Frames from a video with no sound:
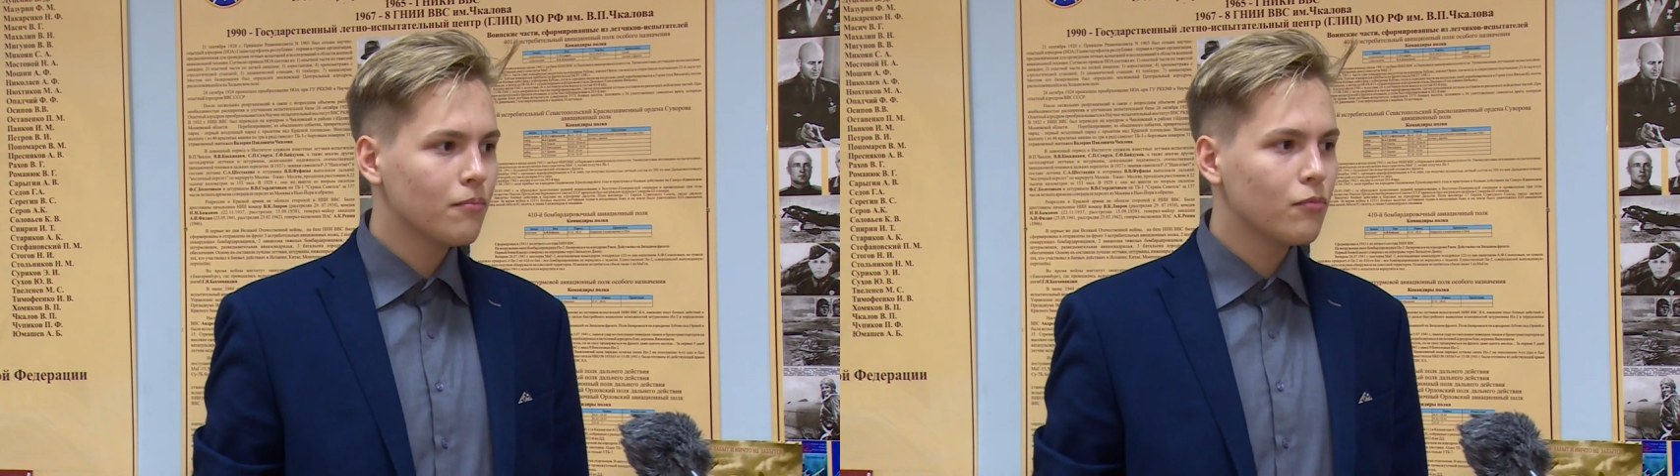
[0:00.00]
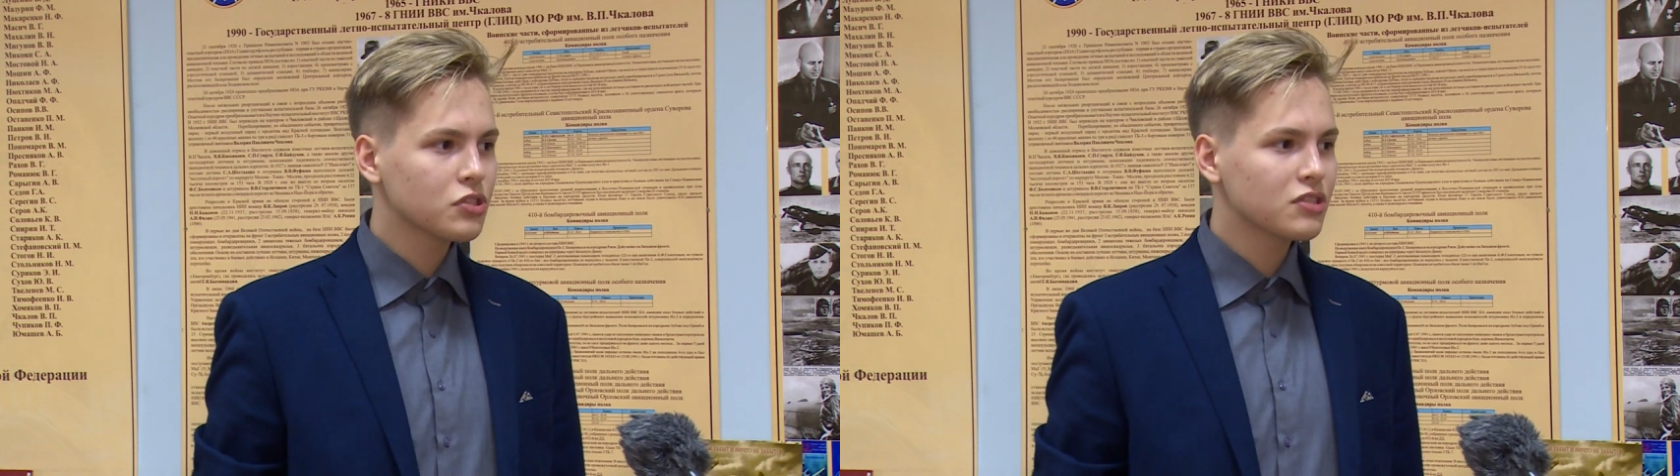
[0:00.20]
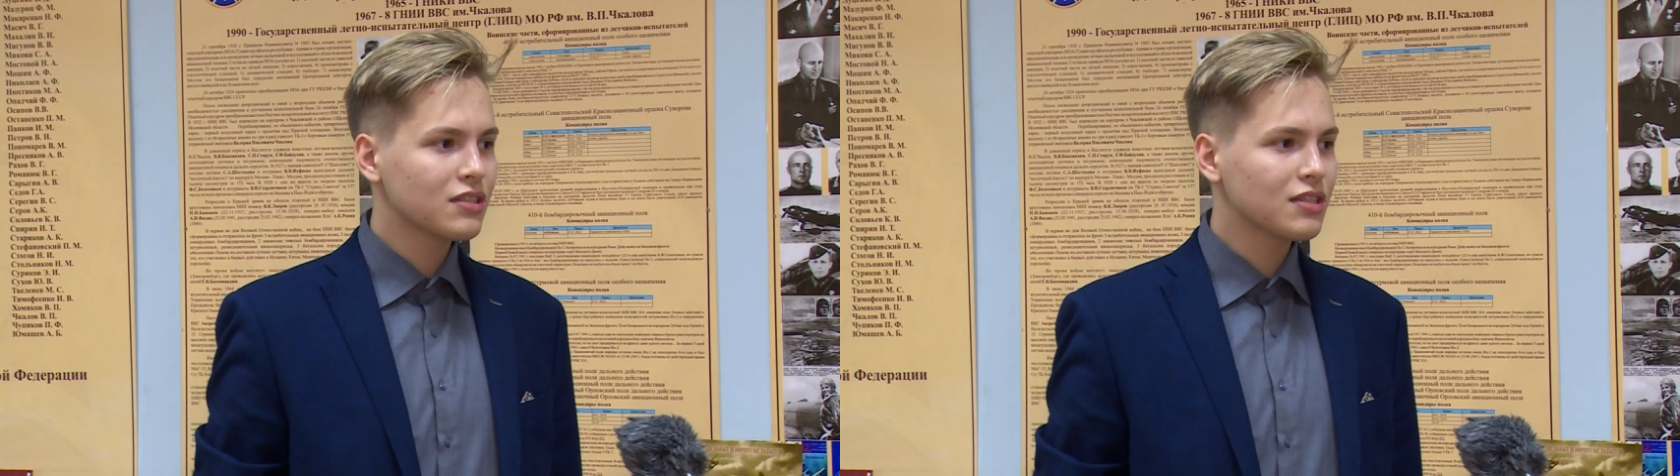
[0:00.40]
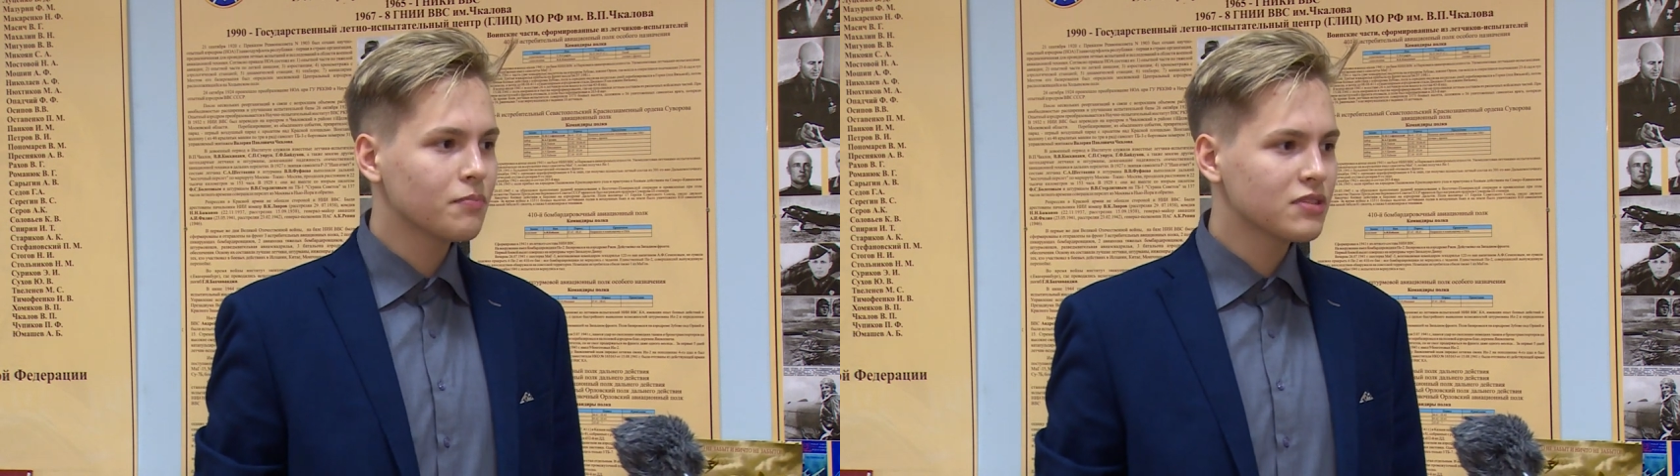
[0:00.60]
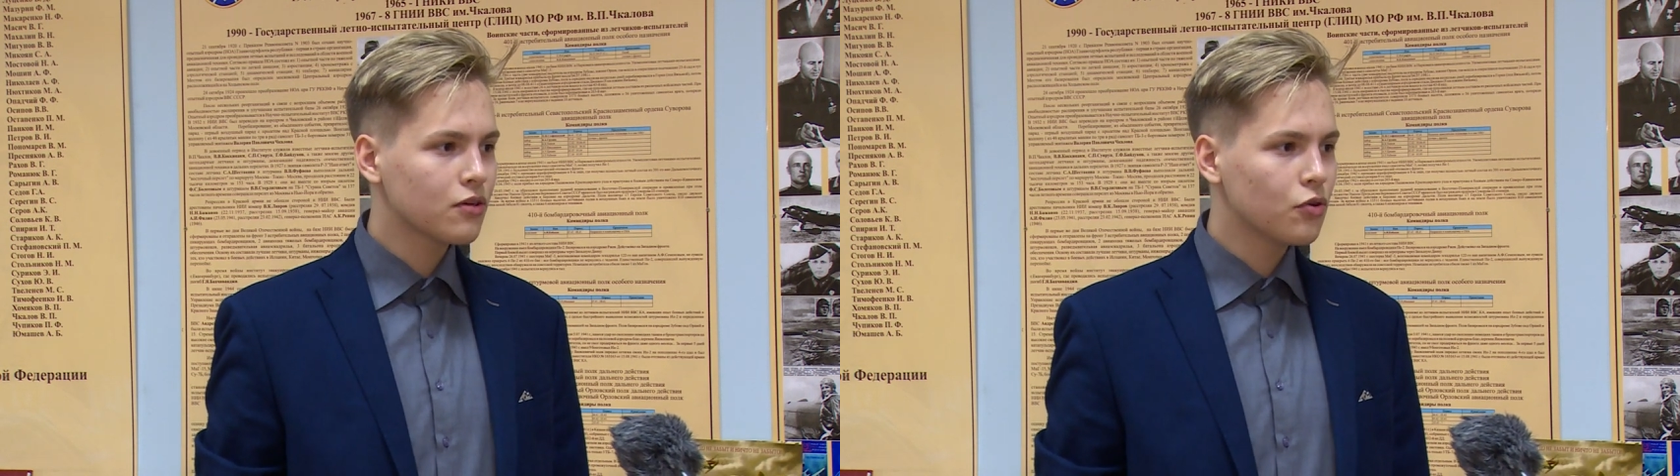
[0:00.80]
можно сказать,
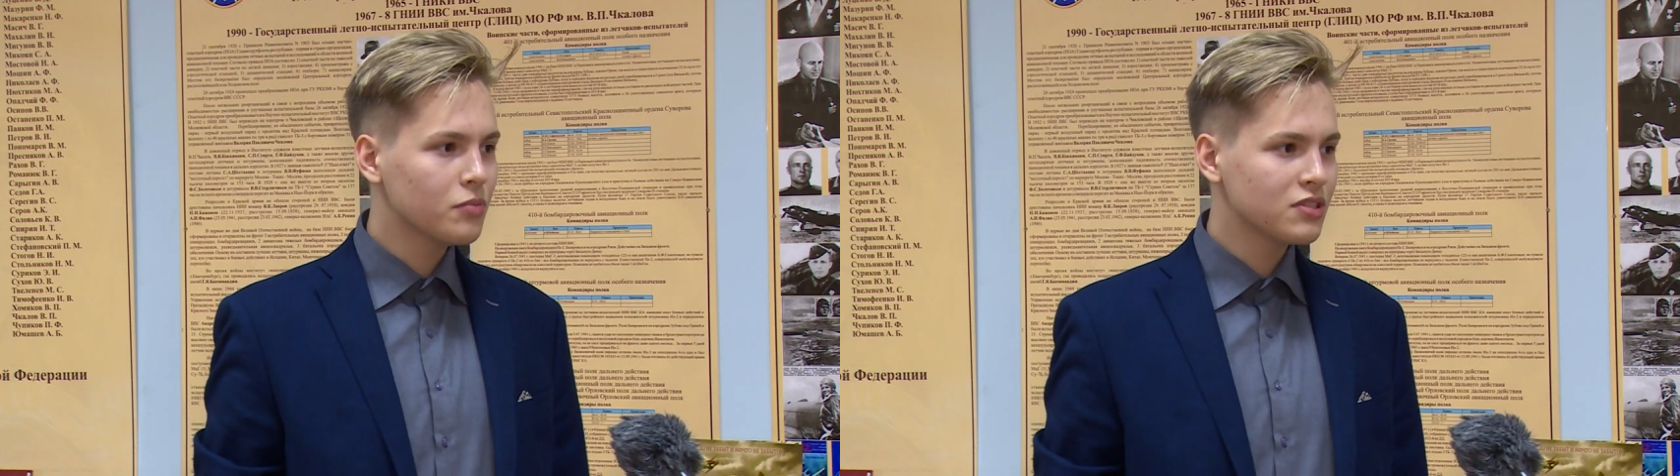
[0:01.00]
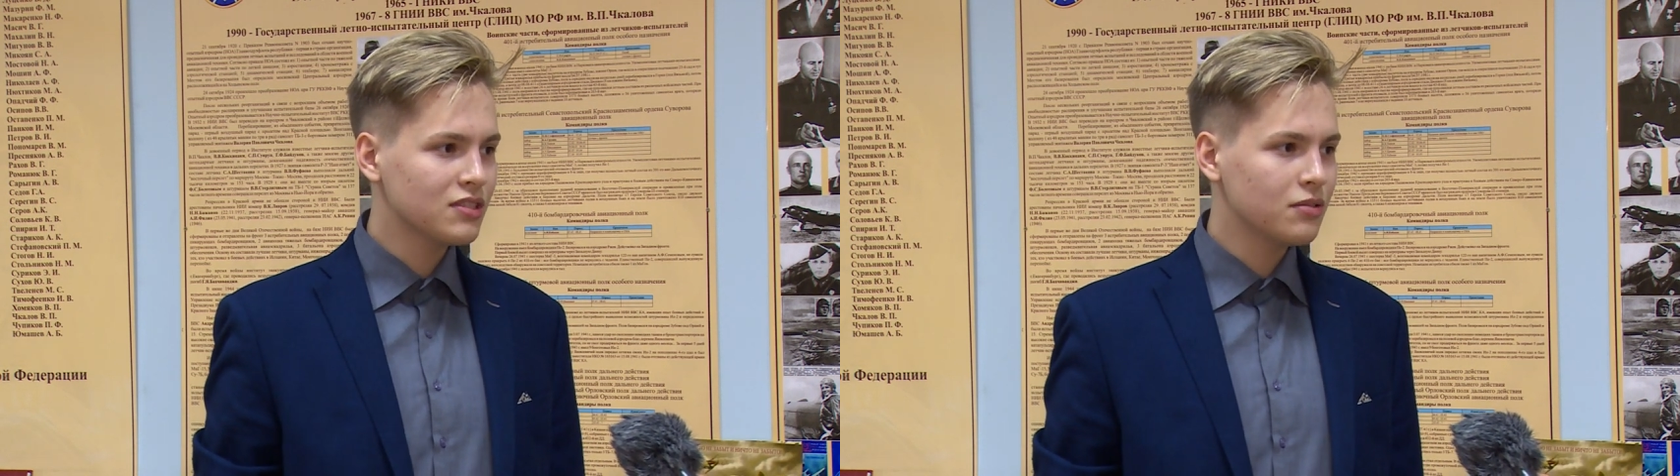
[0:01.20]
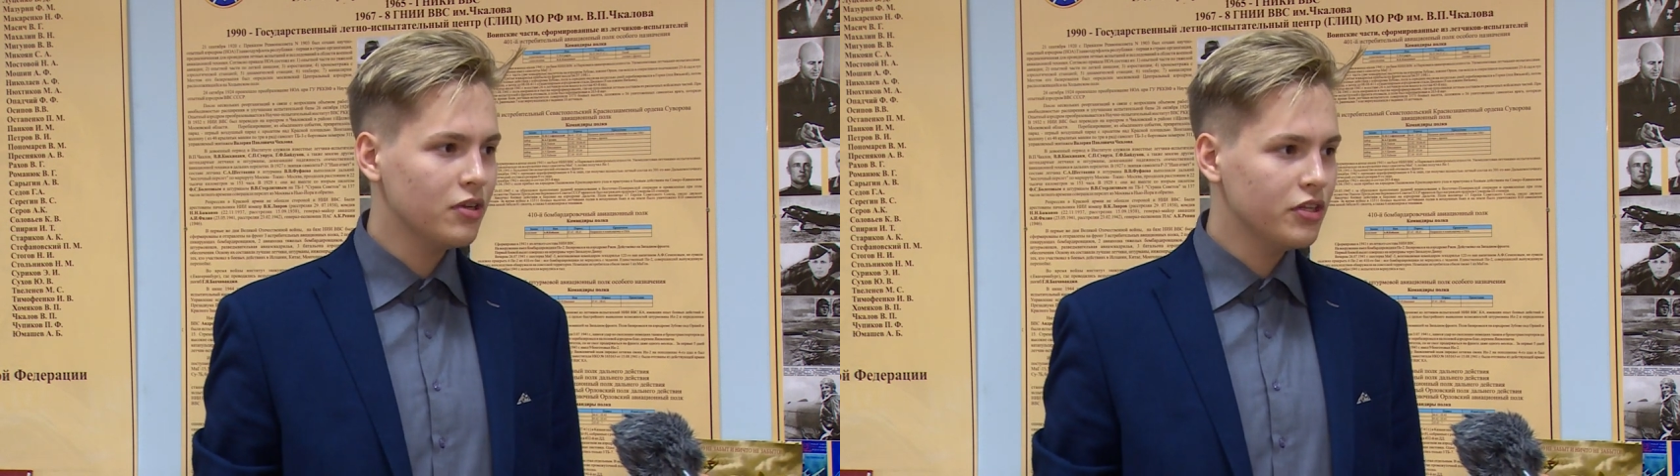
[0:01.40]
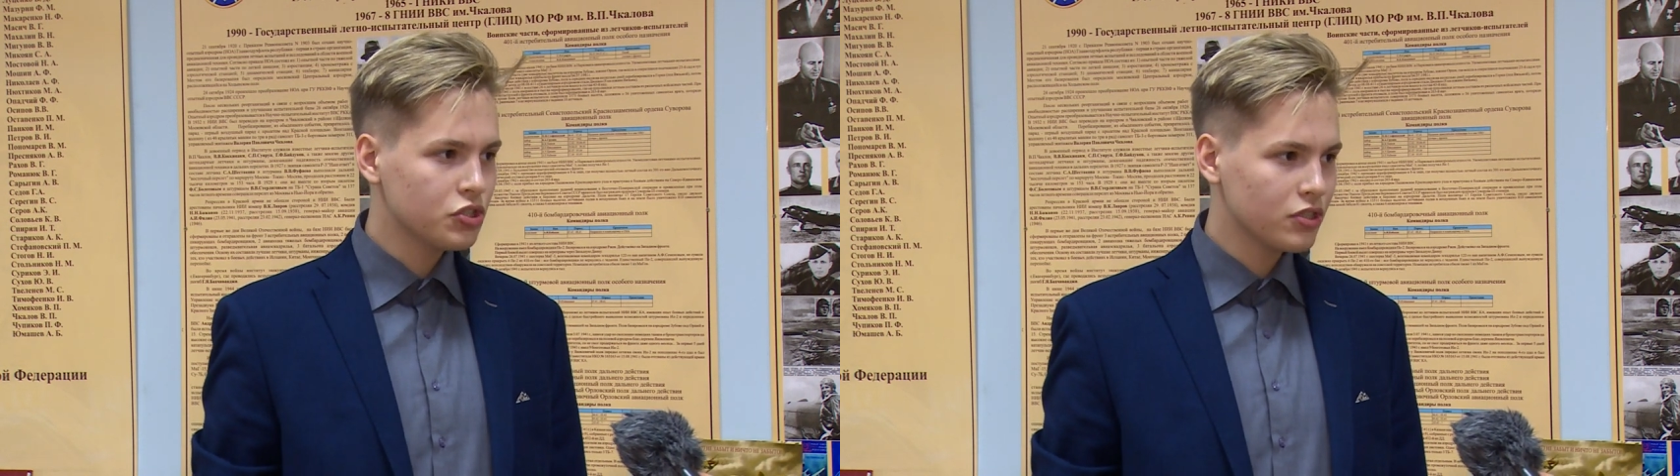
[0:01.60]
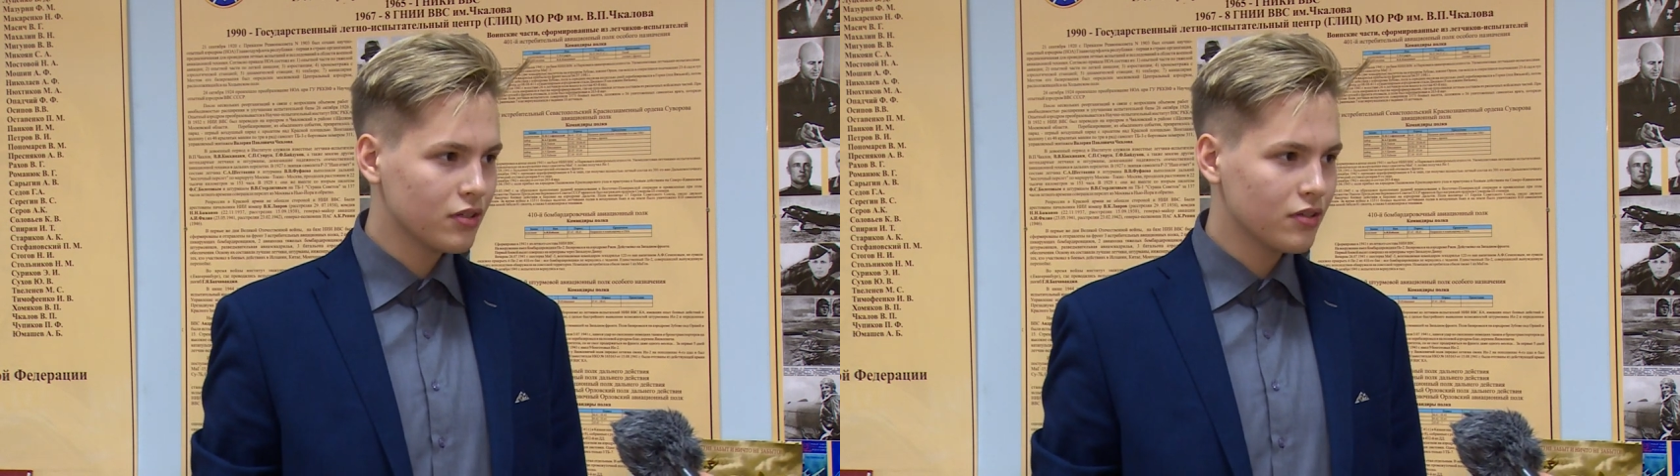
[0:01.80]
познакомиться с ним
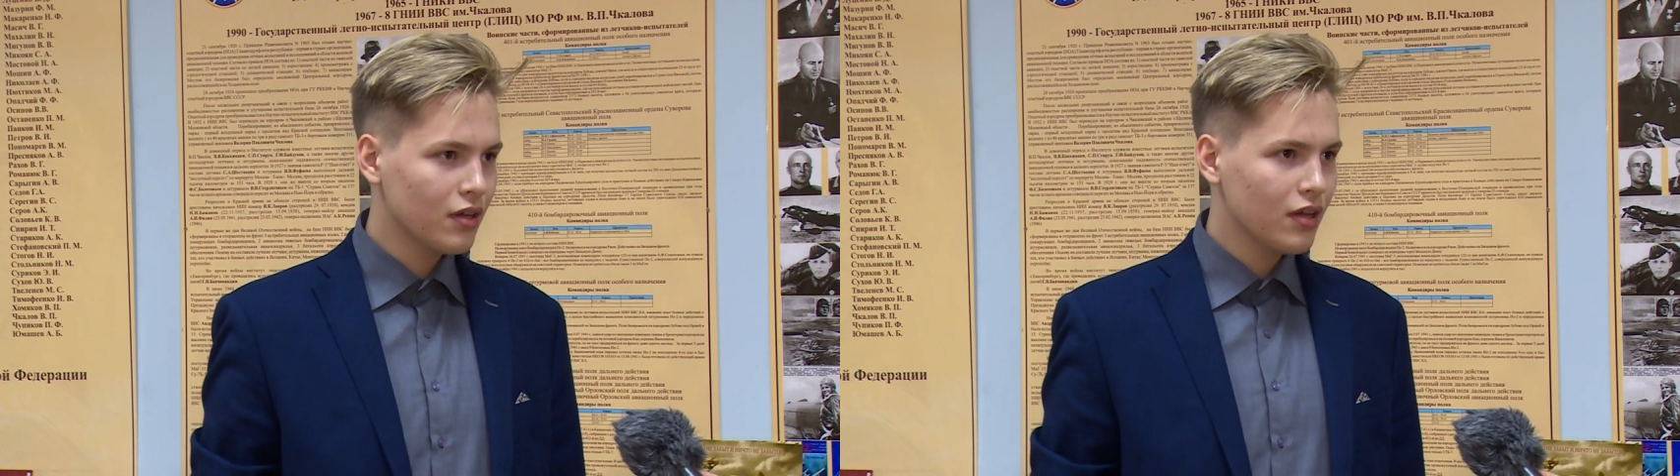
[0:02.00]
лично.